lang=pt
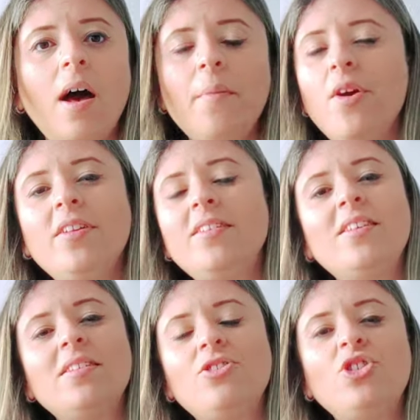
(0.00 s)
a maioria das
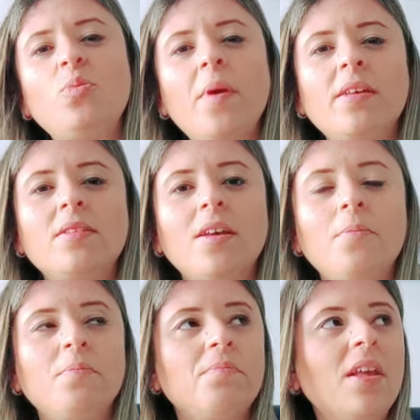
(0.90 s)
vezes a gente pensa:
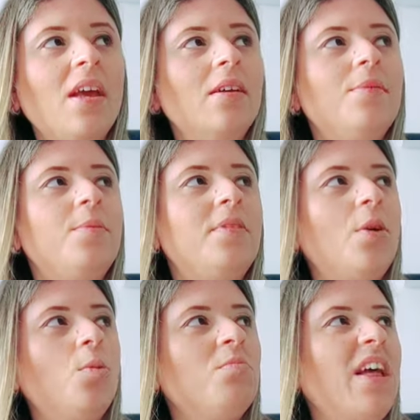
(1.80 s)
se
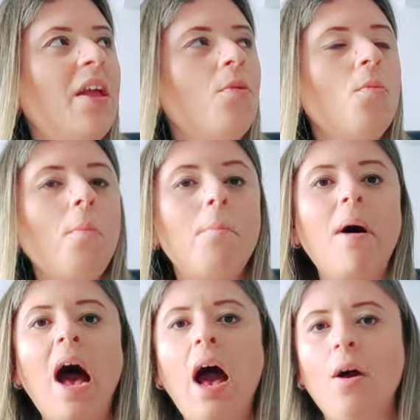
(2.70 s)
eu não tenho um
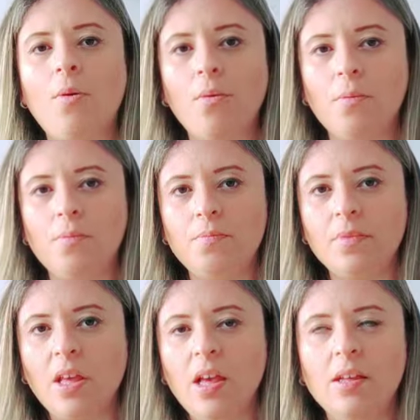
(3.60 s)
barco,
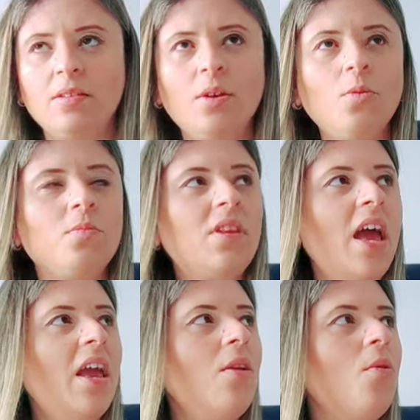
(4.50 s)
se eu não
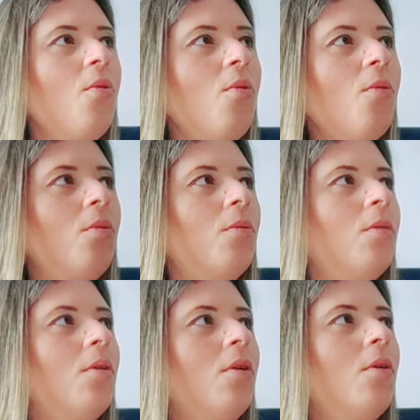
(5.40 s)
tenho
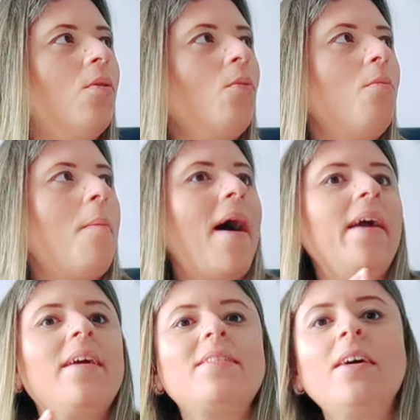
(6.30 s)
uma
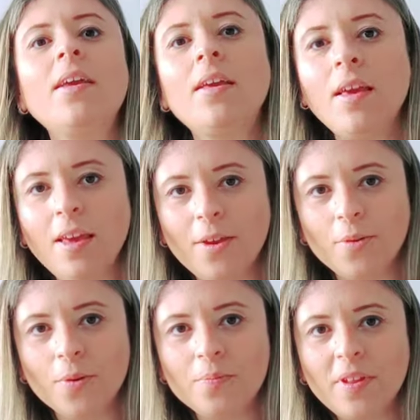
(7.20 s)
barriga
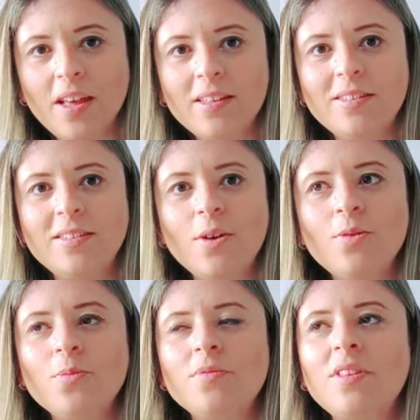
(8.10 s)
tanquinho, se eu não